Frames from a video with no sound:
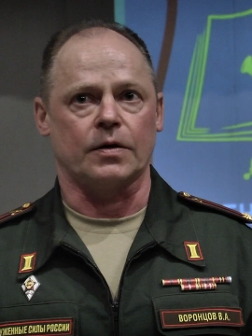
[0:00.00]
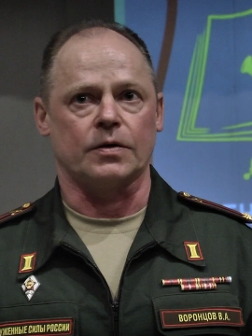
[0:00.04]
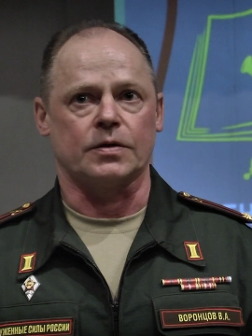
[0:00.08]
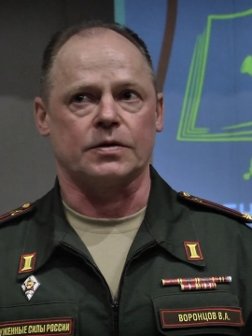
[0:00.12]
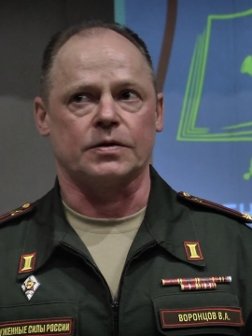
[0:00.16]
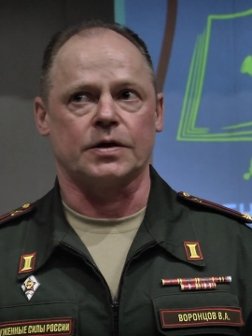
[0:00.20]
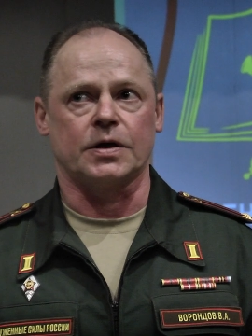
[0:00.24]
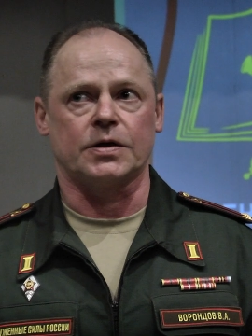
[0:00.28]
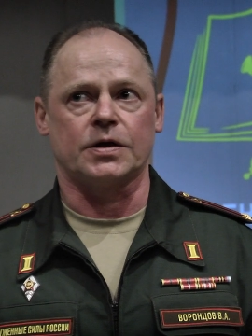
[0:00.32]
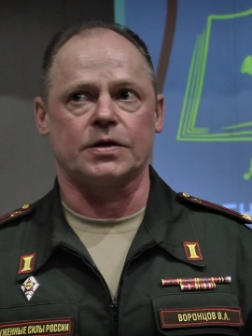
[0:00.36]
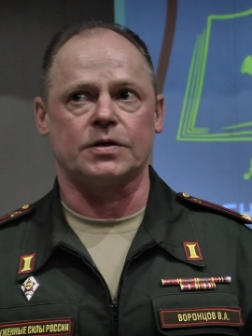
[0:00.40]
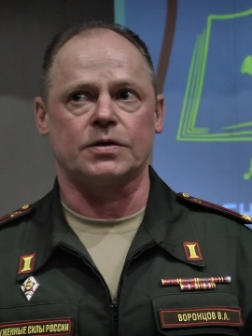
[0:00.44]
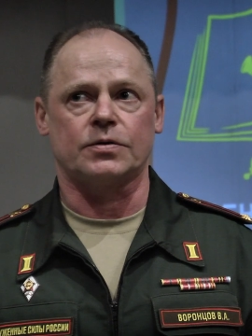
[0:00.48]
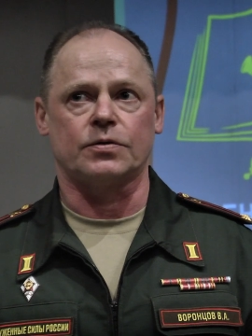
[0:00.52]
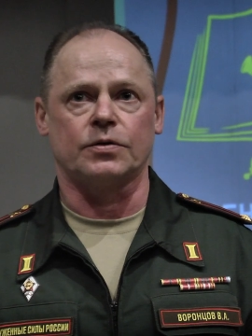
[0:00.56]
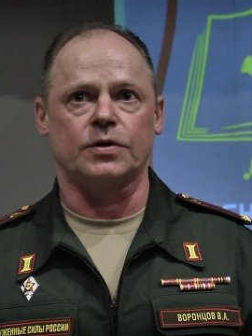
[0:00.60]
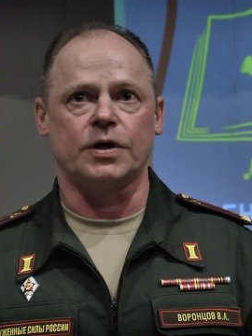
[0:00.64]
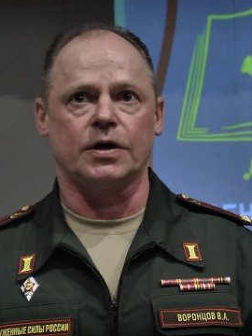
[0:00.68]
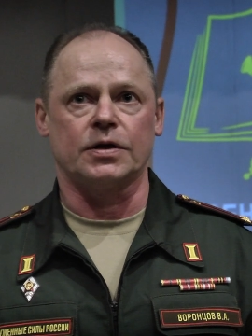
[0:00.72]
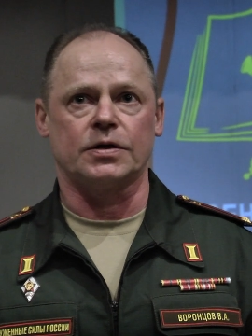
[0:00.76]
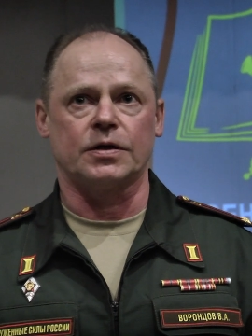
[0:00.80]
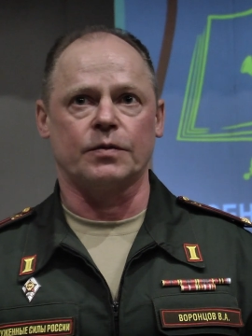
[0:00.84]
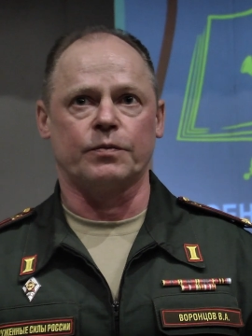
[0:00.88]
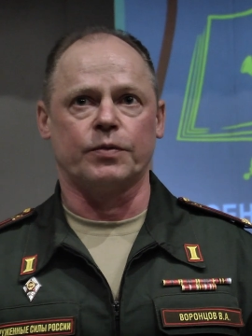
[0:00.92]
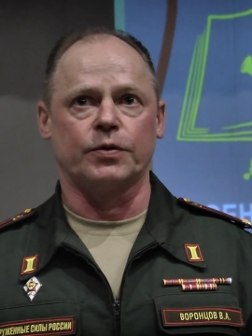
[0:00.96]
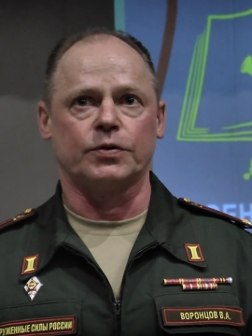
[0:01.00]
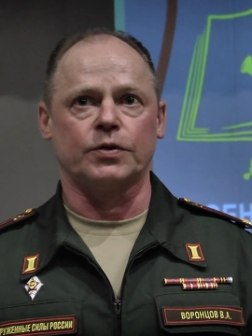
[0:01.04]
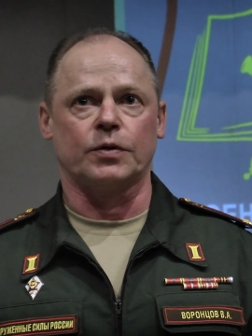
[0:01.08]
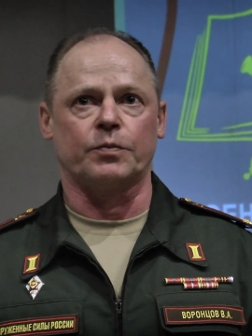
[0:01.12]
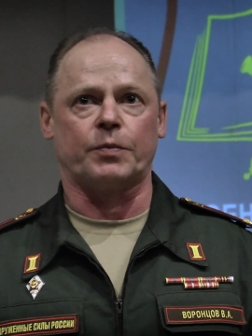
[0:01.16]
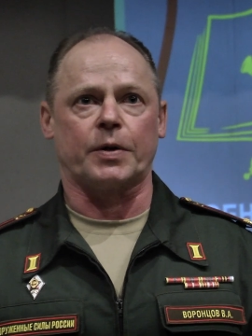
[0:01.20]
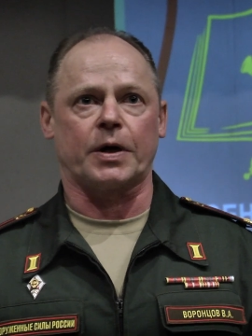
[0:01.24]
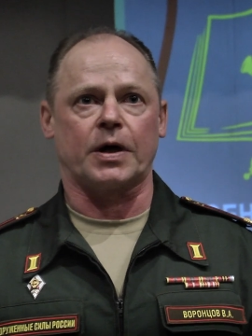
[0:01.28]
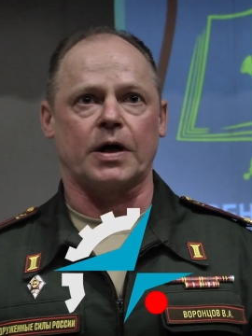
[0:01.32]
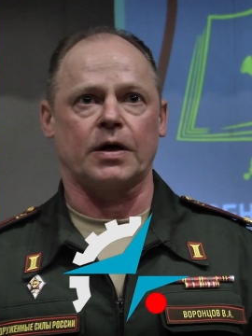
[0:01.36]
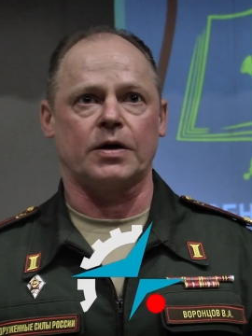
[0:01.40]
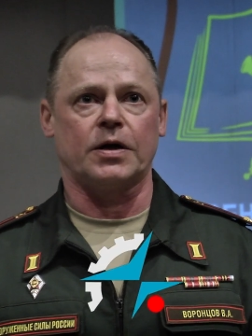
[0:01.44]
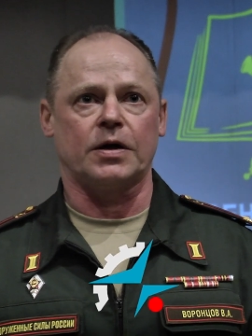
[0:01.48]
Значит, студенты будут
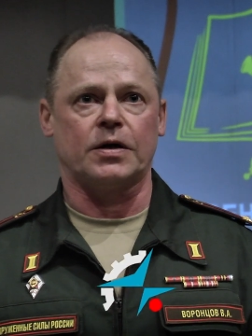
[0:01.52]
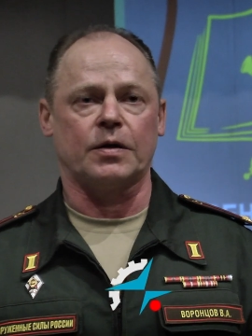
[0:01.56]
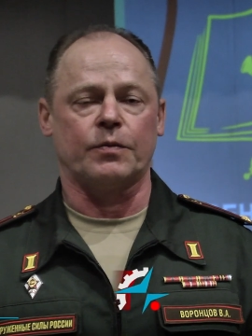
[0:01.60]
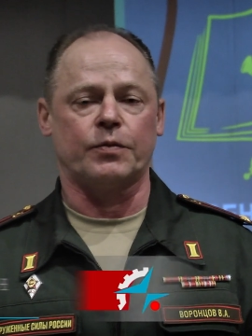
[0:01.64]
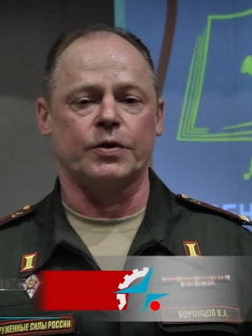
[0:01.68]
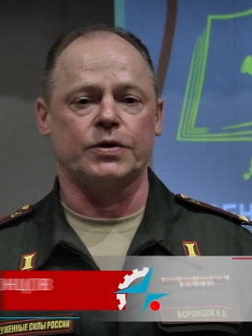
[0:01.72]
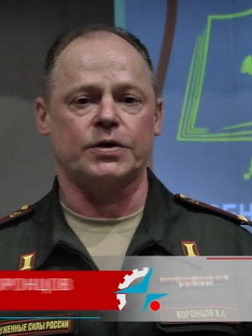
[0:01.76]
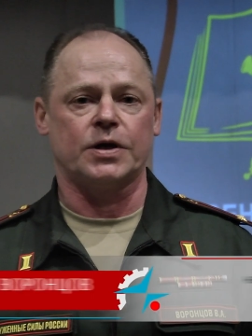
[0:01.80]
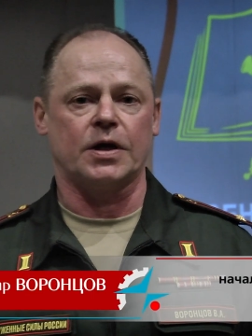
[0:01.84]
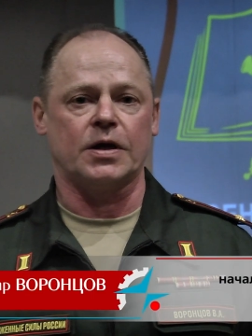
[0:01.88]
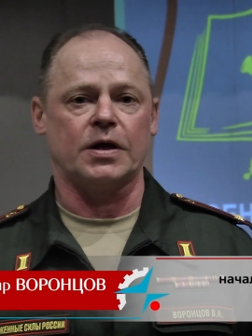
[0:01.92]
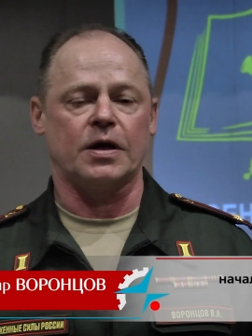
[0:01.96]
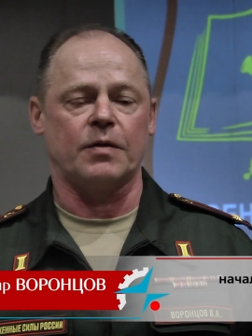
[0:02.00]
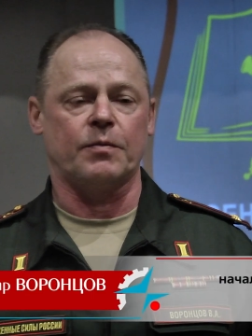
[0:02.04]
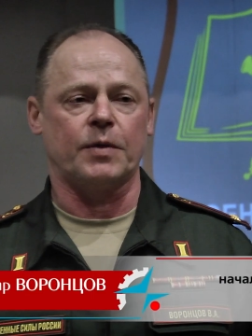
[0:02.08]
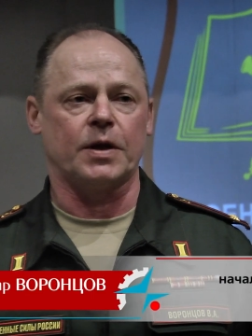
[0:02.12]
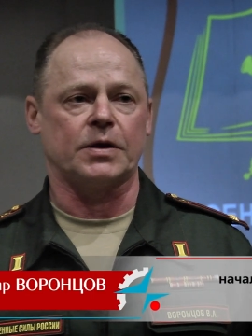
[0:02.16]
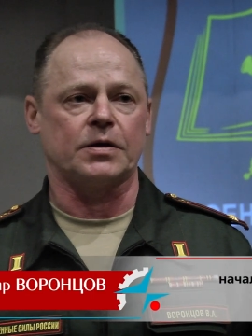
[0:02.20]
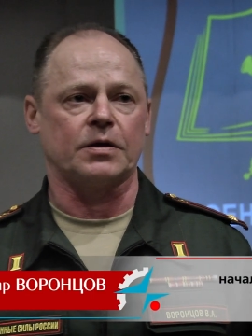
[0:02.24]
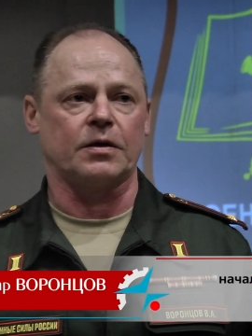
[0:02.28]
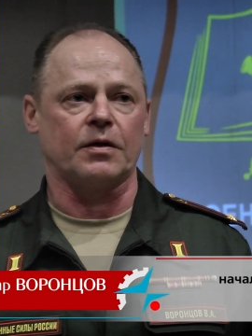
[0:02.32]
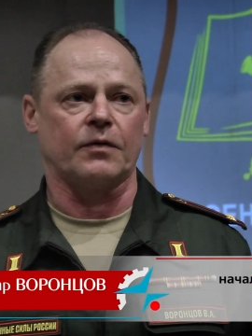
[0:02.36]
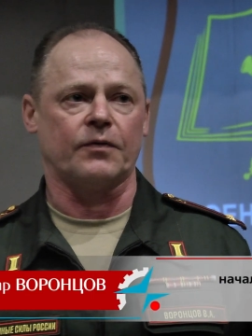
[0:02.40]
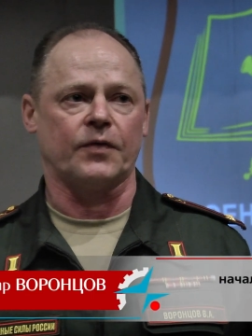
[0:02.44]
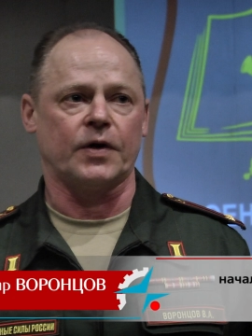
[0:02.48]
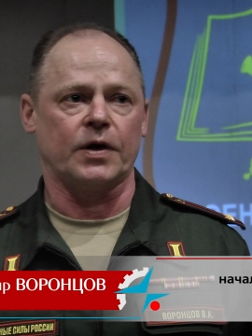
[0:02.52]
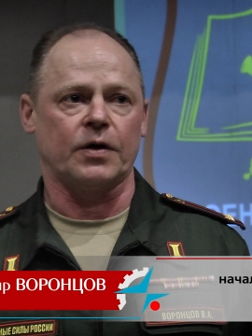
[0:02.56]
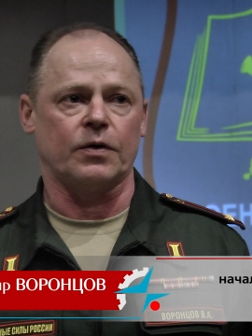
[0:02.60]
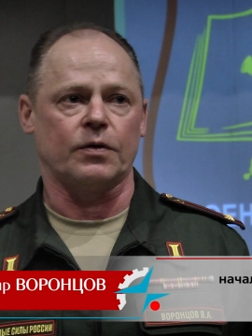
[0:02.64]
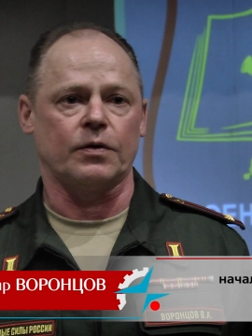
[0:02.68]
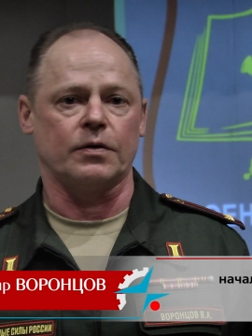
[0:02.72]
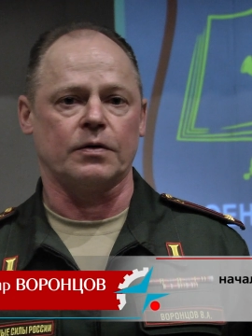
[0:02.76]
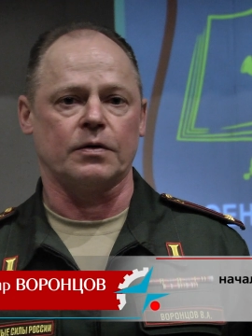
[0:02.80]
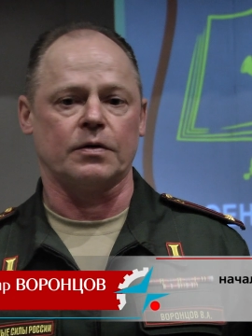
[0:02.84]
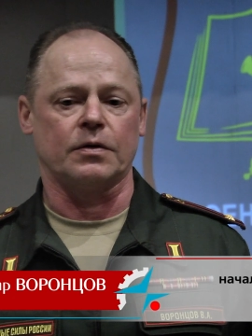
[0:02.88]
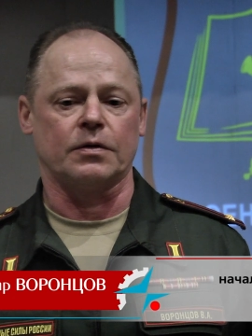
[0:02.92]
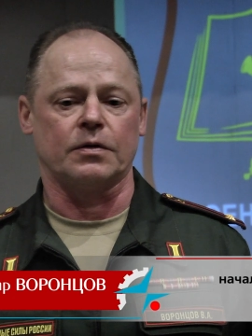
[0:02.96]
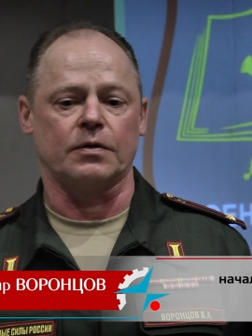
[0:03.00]
проходить обучение методом э,
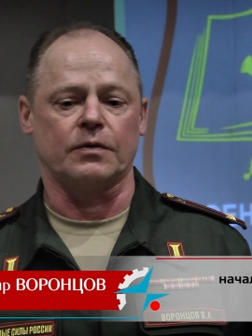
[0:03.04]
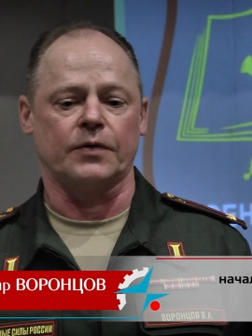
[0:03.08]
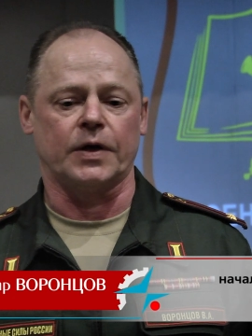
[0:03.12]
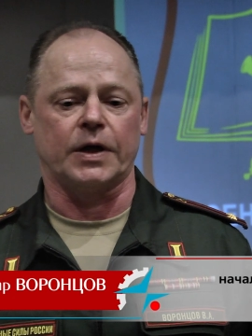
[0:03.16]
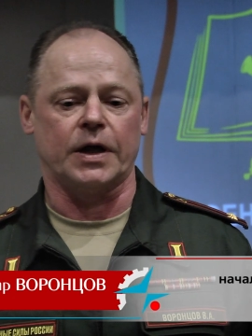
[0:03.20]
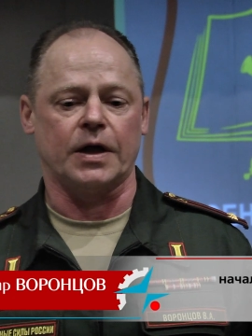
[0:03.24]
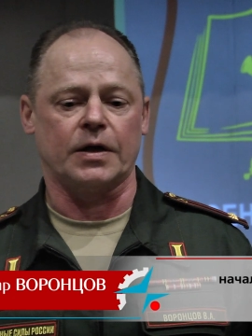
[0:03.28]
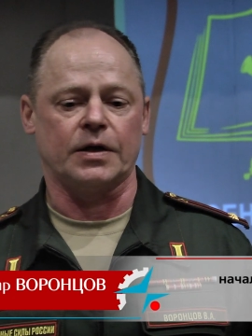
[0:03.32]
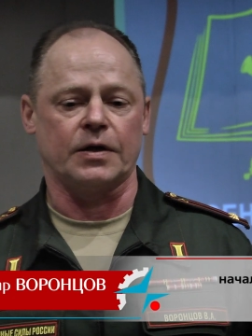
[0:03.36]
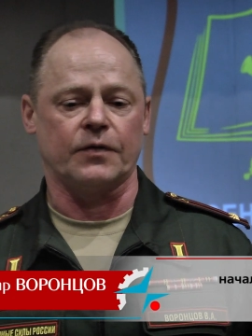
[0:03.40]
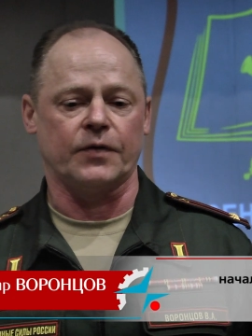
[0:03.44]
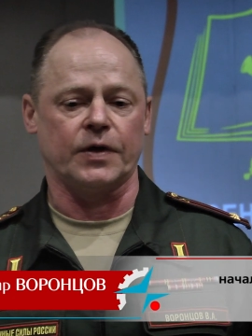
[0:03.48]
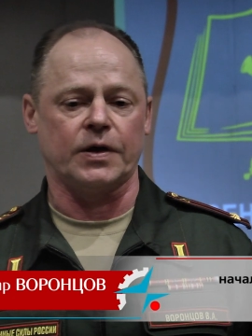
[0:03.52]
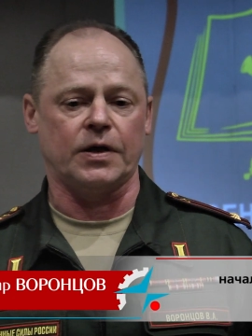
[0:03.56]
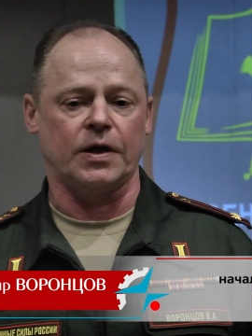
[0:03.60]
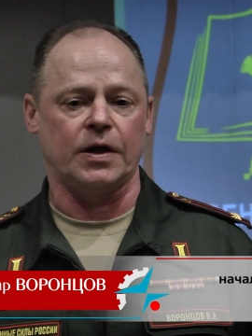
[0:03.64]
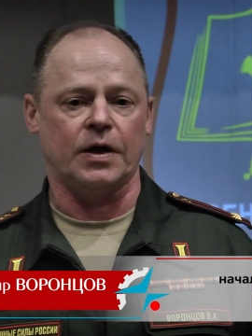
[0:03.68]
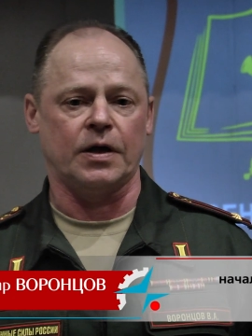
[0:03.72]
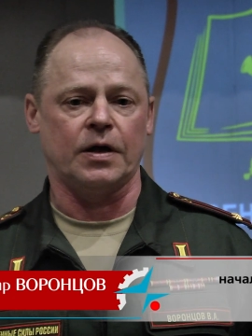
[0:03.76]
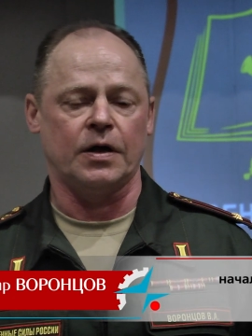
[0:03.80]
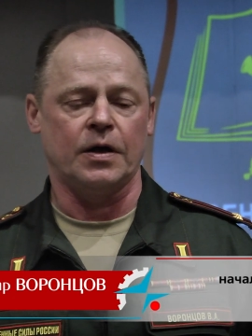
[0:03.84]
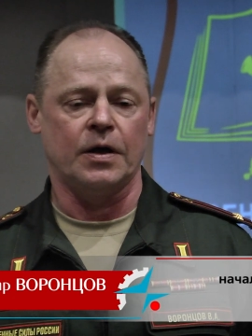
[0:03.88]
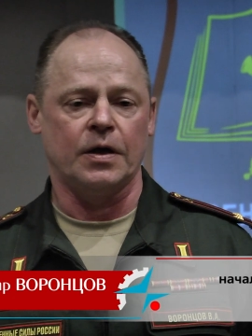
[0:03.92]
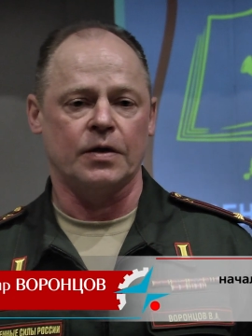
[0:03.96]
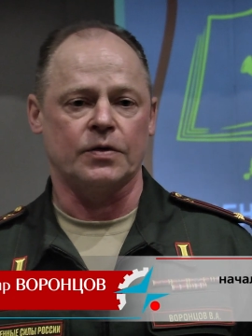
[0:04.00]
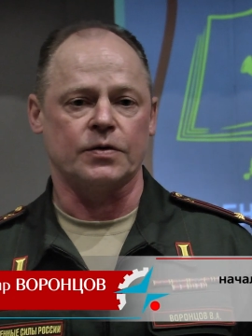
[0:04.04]
военного дня,